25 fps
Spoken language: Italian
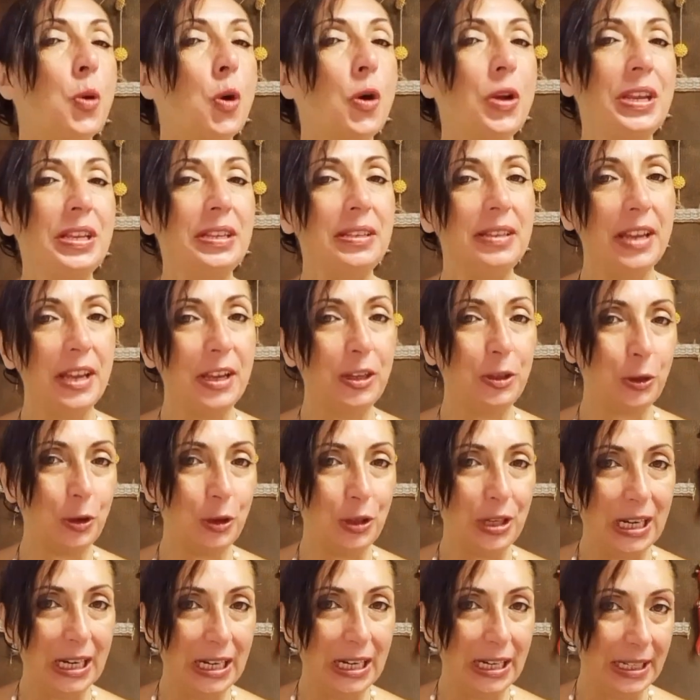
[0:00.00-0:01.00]
po'
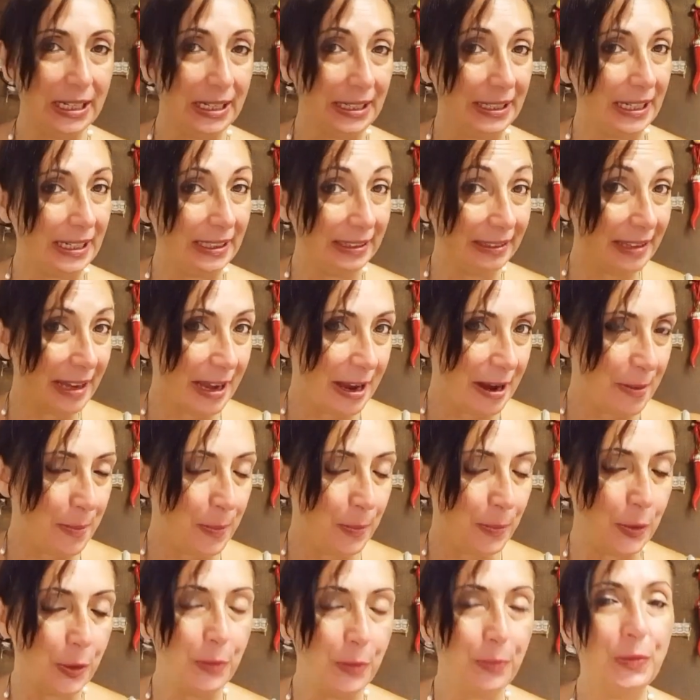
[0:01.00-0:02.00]
indietro nel, nel
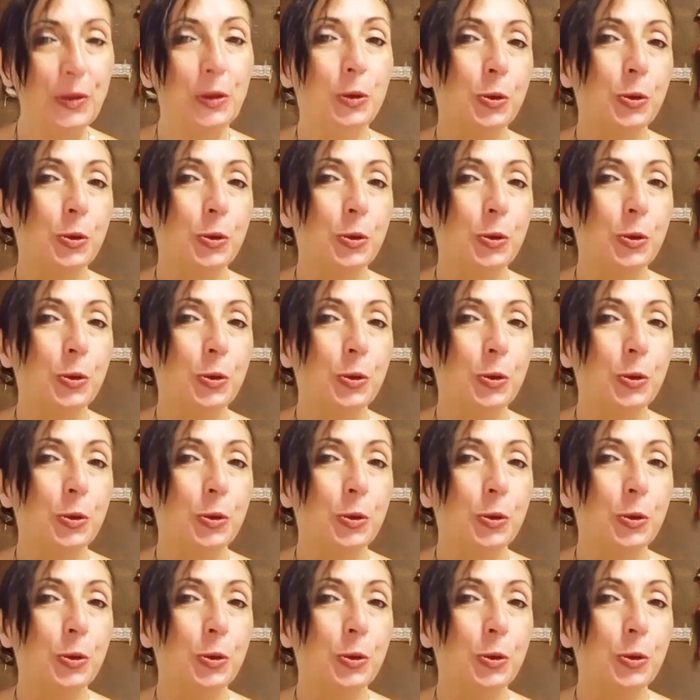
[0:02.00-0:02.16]
tempo.